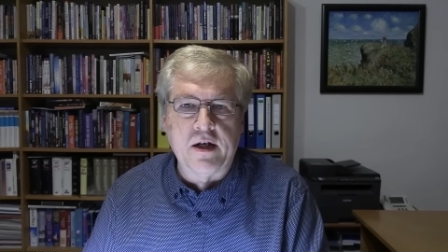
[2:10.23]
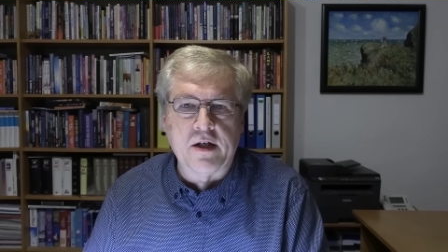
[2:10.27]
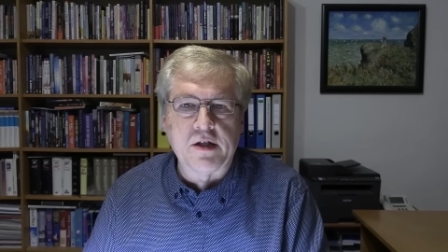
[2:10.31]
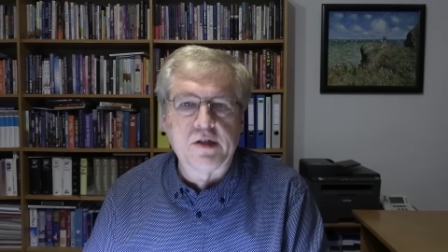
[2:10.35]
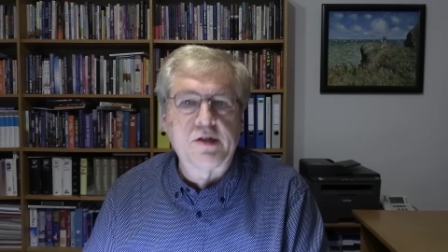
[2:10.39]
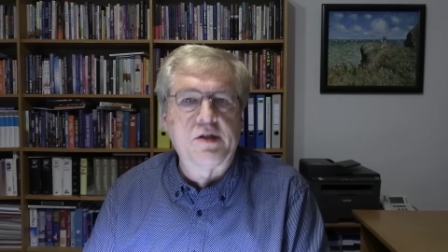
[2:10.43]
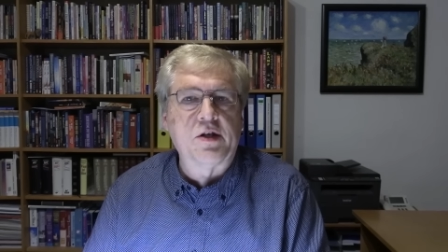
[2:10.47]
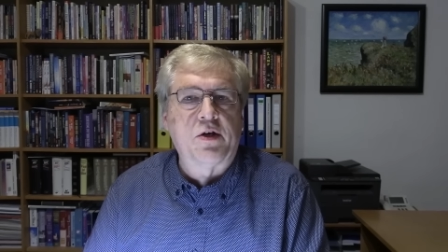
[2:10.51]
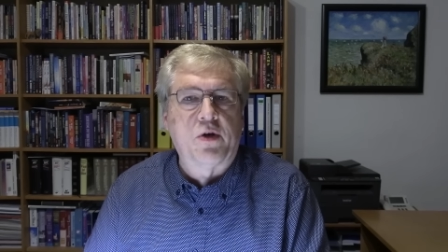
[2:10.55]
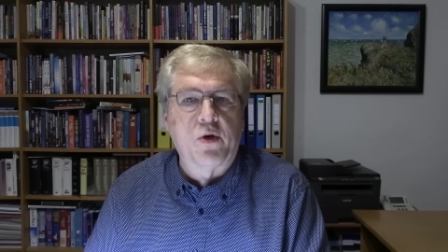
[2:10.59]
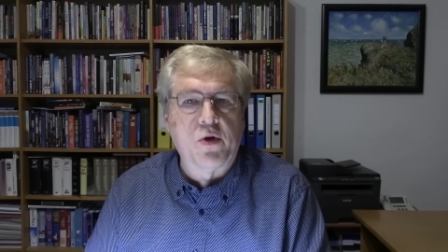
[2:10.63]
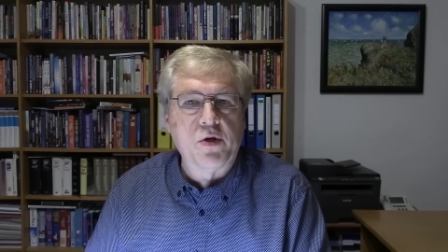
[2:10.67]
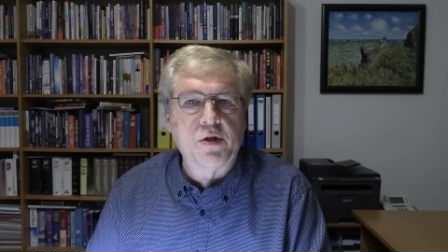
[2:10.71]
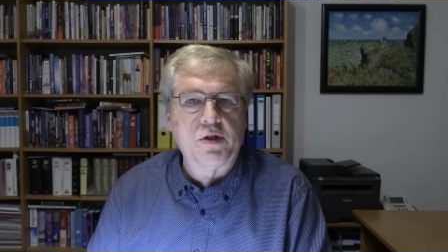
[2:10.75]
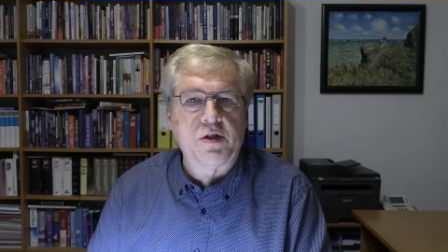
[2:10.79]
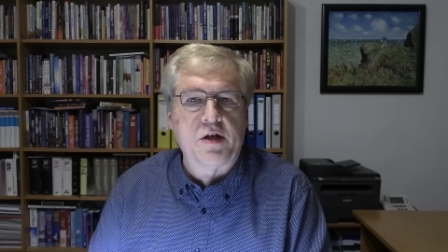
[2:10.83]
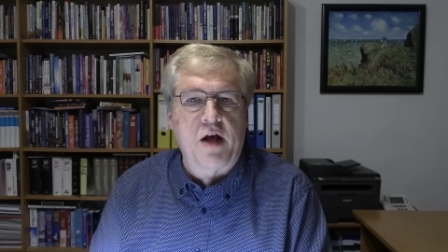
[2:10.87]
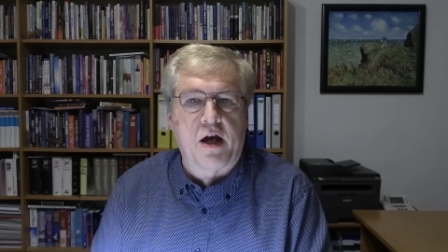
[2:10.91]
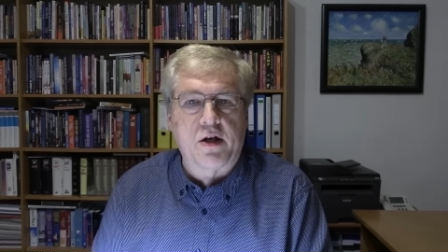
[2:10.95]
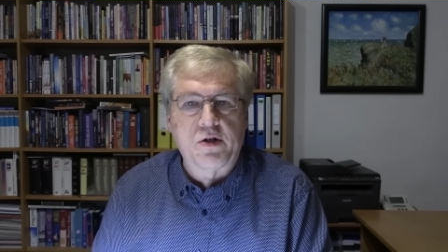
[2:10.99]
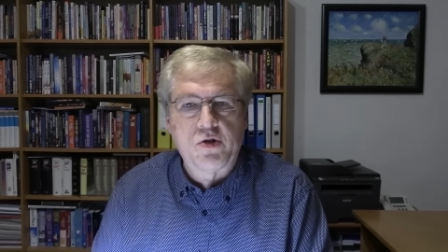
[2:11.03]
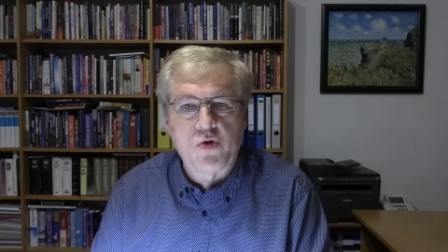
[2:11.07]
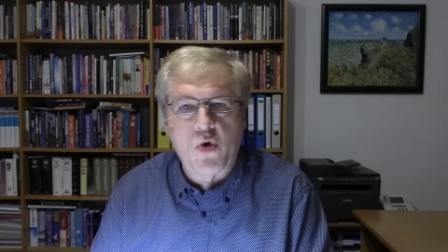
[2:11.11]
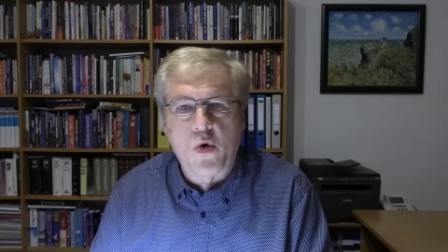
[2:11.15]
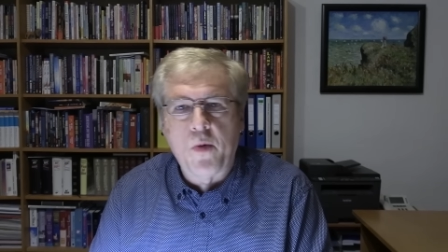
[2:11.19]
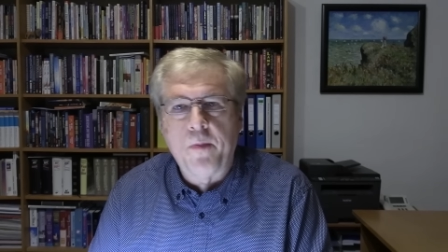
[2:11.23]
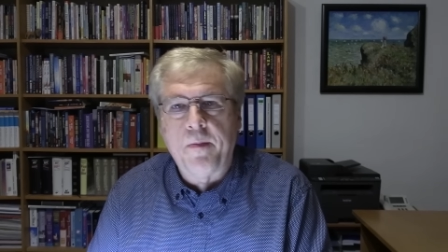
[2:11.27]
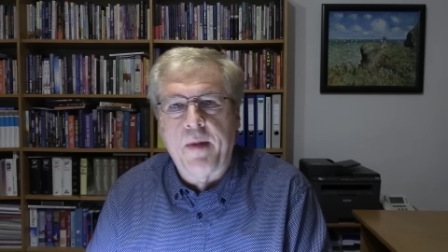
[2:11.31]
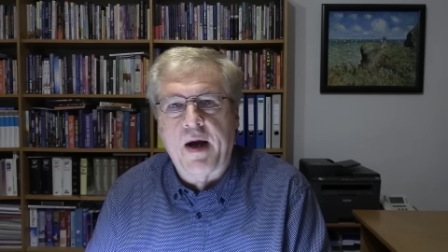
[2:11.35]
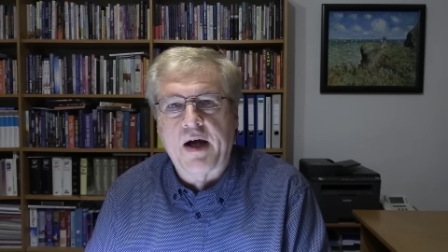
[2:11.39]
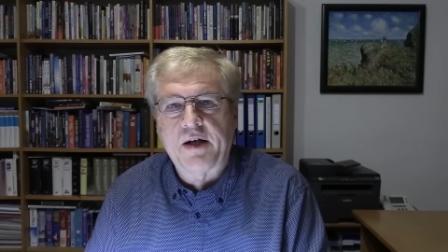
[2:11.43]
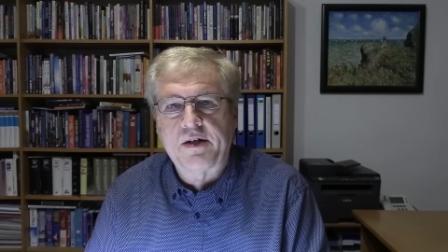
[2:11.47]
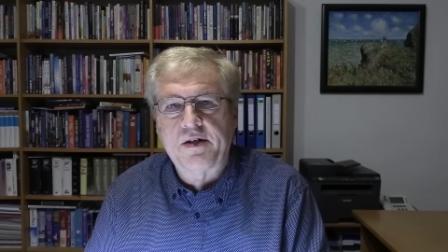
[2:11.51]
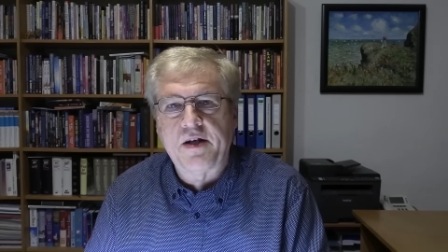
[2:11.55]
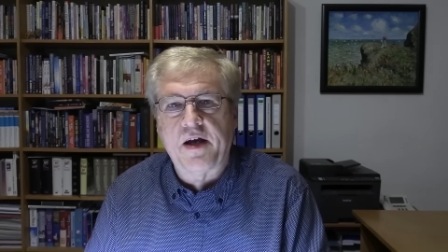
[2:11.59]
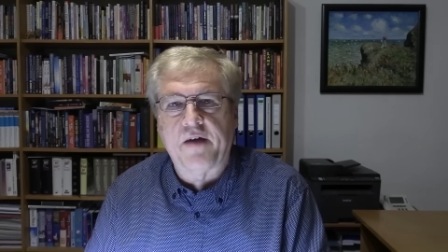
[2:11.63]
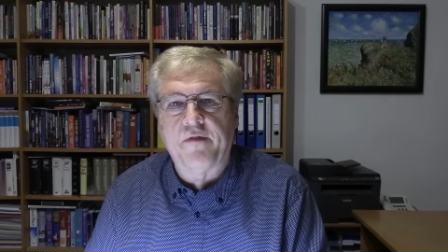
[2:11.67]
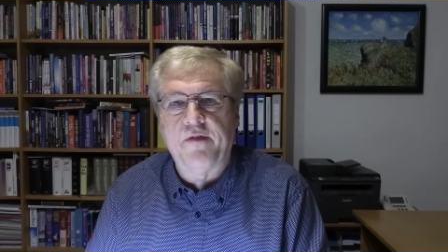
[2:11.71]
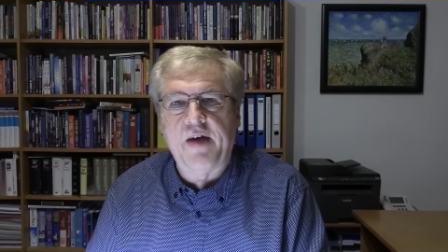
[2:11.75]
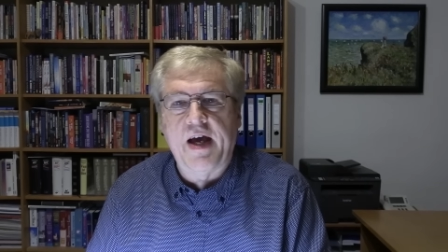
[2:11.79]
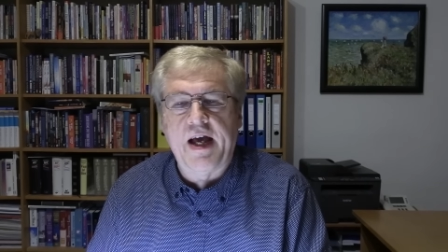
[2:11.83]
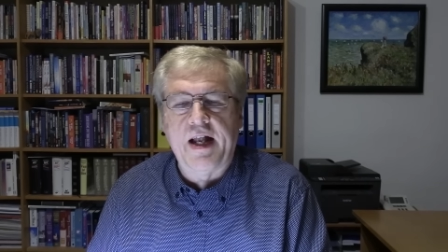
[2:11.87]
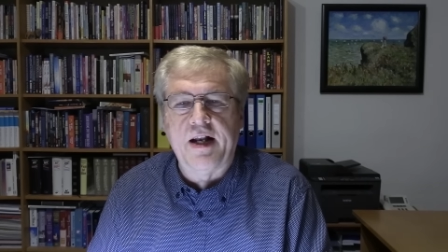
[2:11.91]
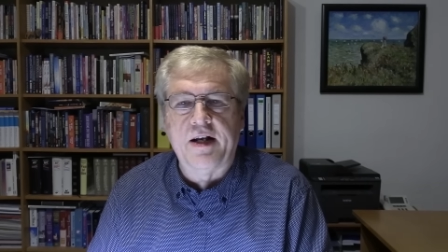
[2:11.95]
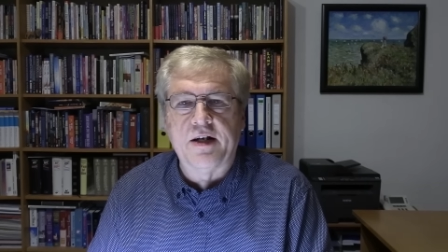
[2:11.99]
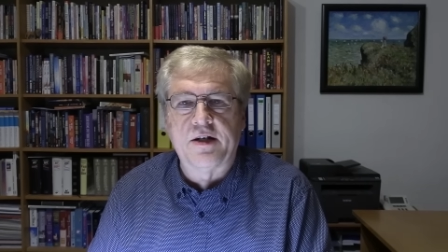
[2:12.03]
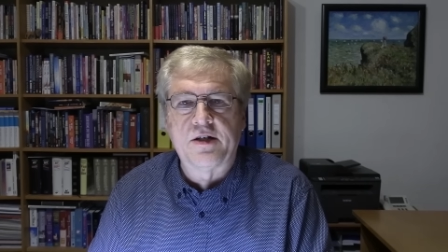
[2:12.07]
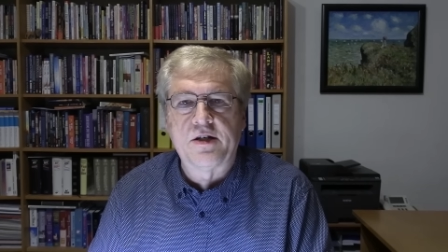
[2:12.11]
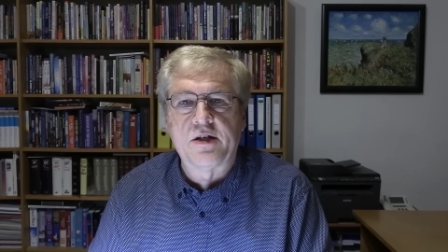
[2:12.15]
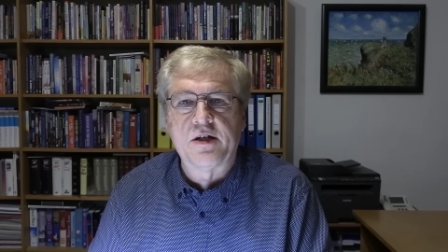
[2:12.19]
ist die größte Atommacht der
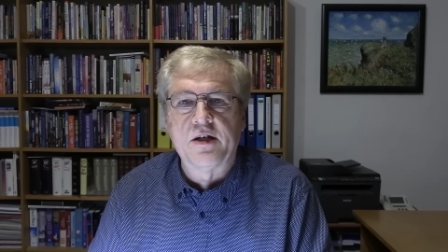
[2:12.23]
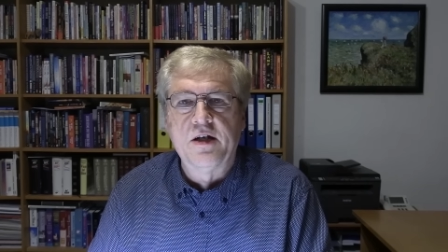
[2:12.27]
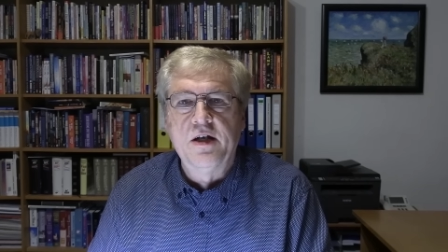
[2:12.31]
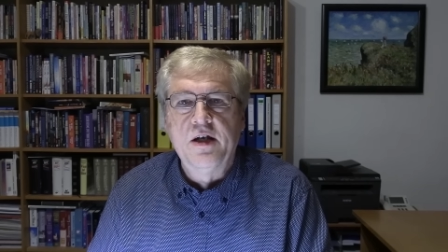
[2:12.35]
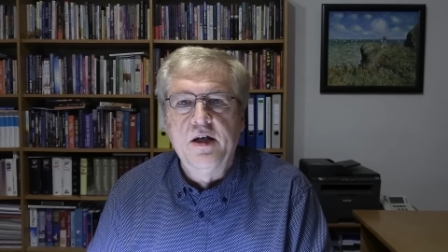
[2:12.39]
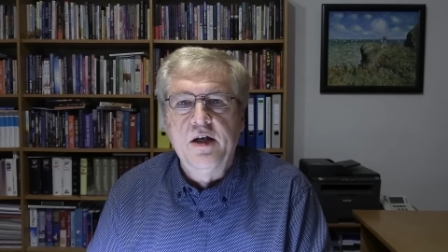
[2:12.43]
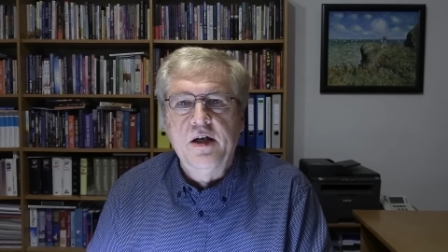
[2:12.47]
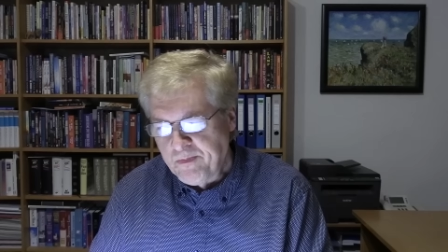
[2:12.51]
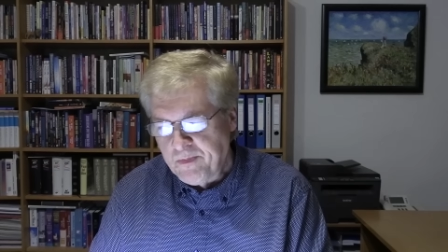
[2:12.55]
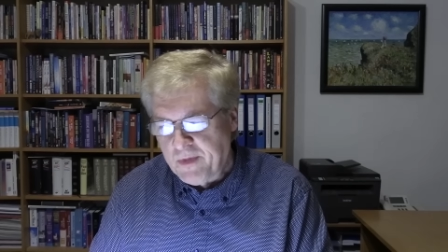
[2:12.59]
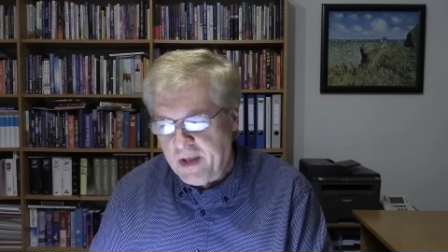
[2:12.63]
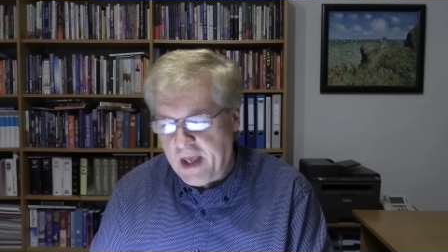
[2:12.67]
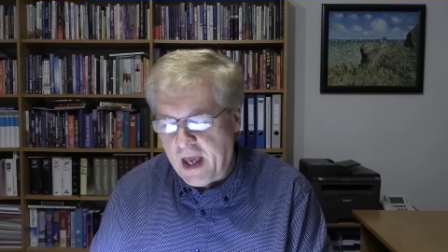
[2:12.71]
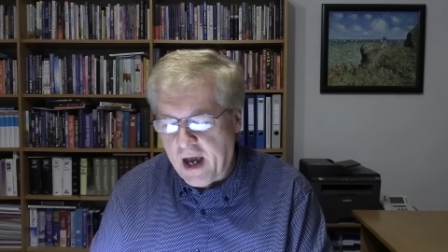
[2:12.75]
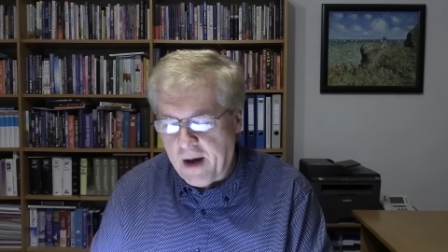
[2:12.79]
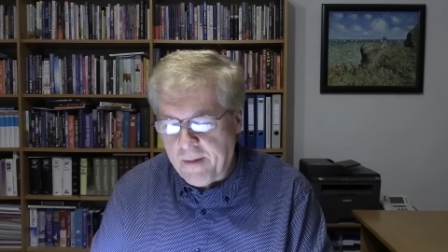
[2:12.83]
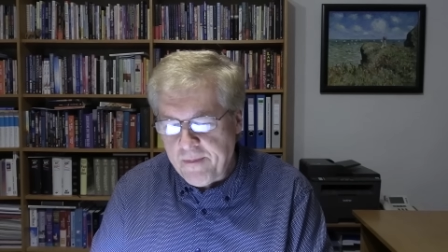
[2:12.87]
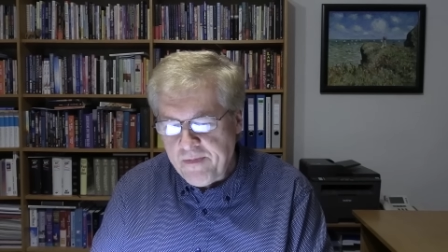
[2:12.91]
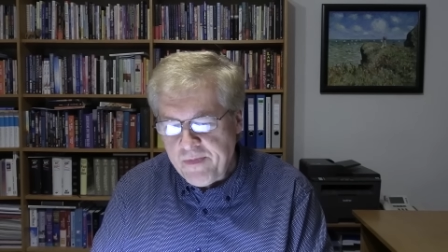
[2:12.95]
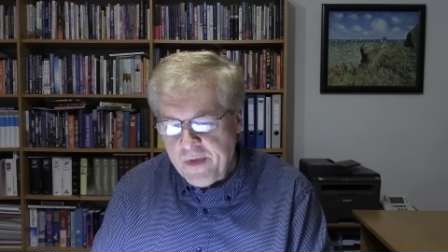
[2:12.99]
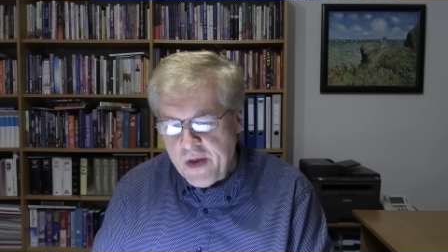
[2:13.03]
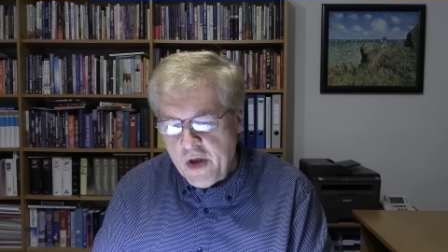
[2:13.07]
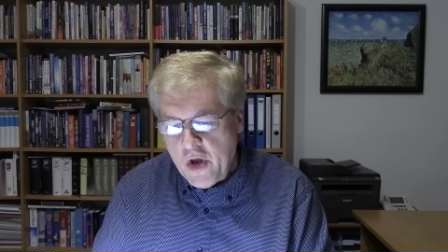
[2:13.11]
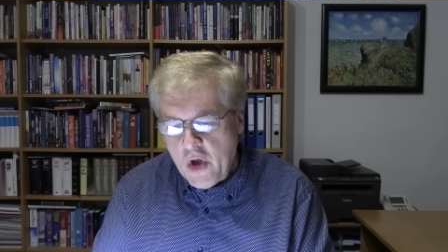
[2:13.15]
Welt. Ja?